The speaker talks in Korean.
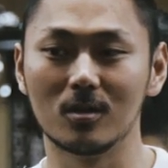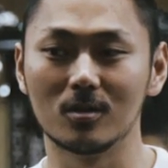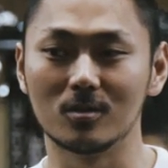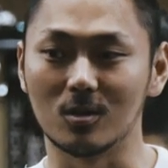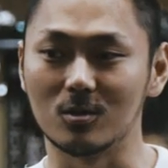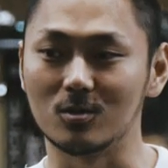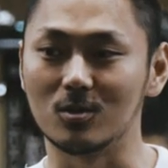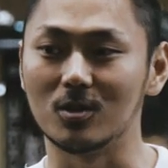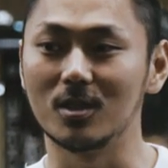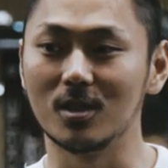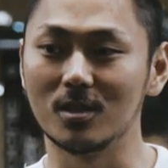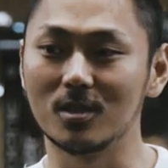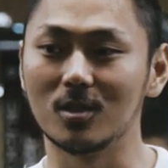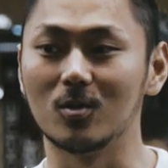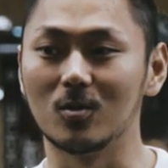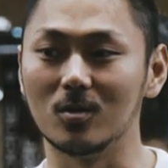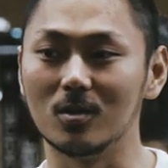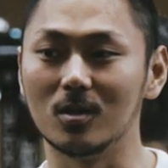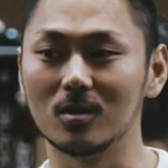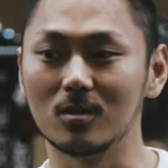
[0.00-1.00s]
적죠.
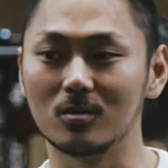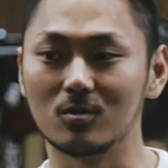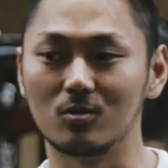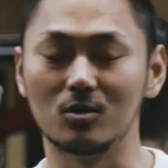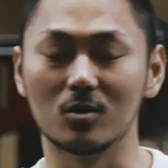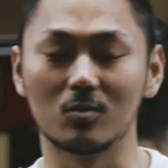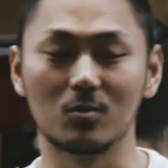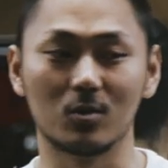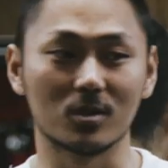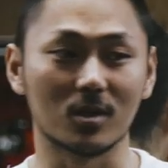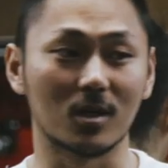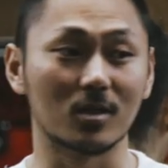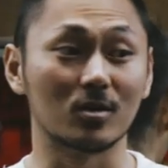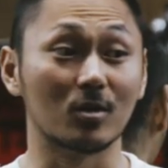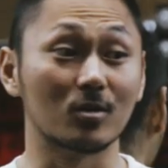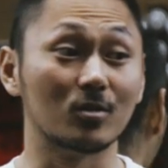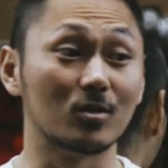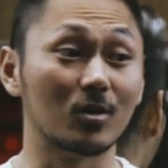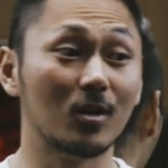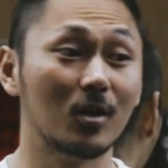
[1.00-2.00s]
실제로는 규정 포즈가
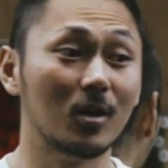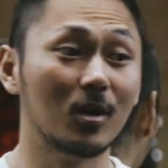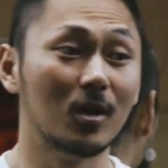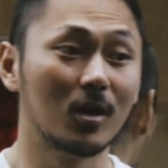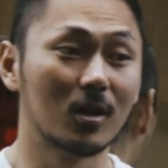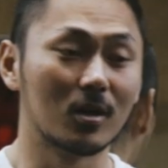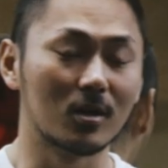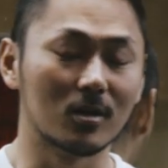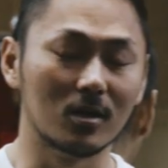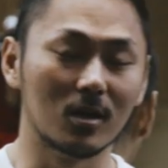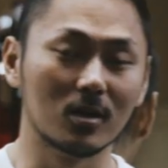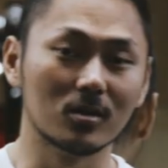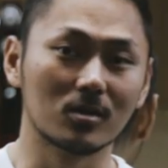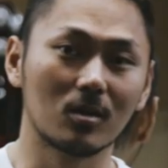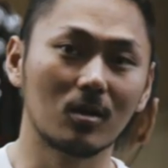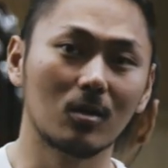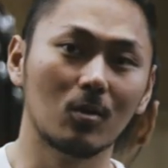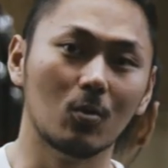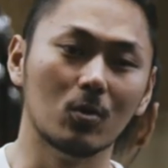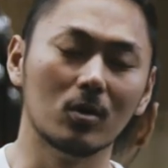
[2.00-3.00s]
적죠.
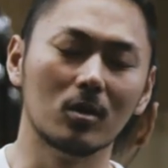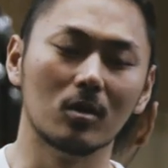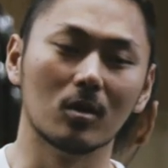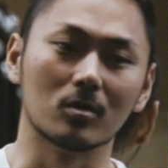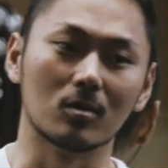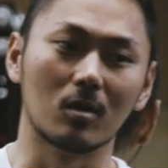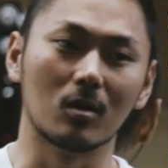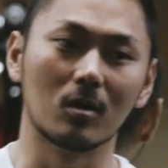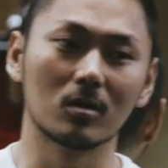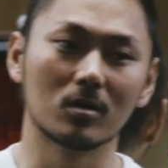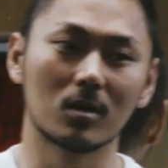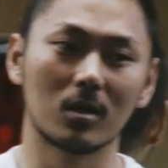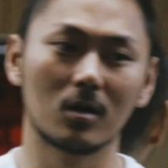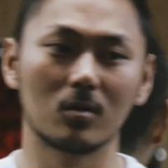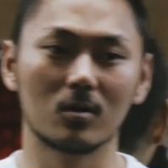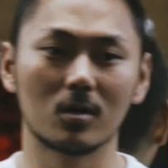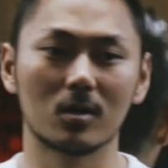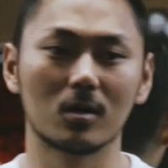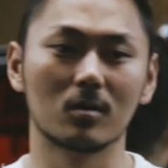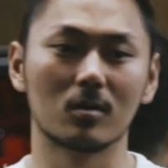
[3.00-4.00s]
그래서 오히려 더
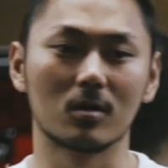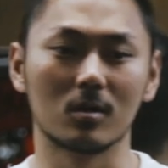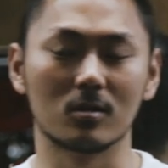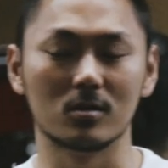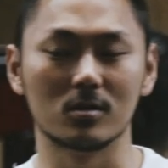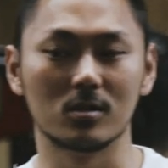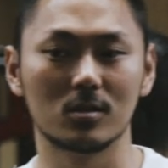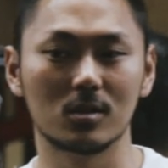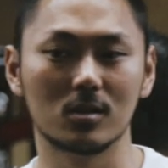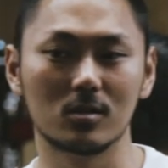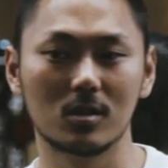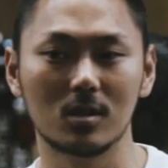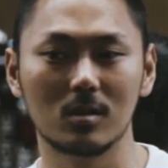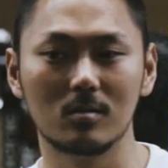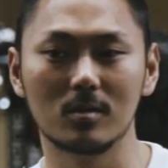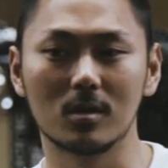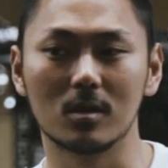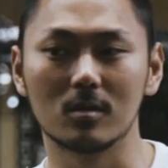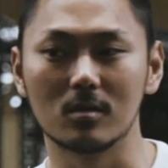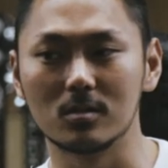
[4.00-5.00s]
타고난 거라든지
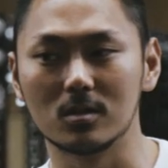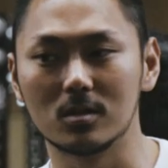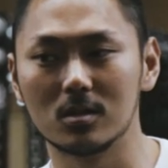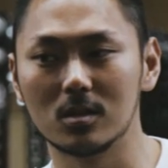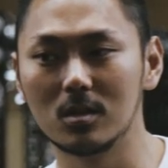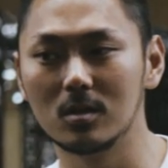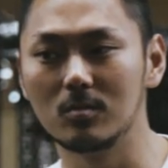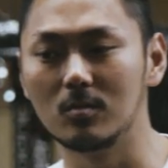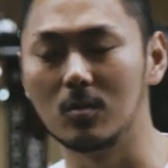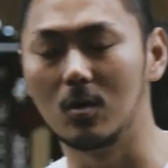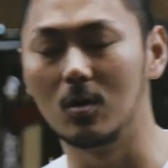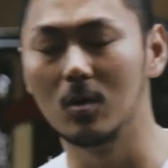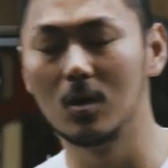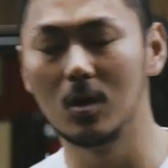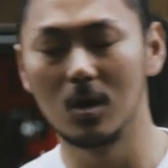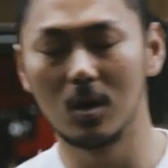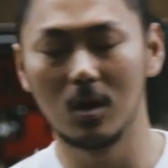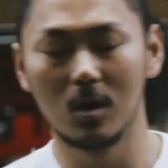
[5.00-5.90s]
쉐입이라든지 뭐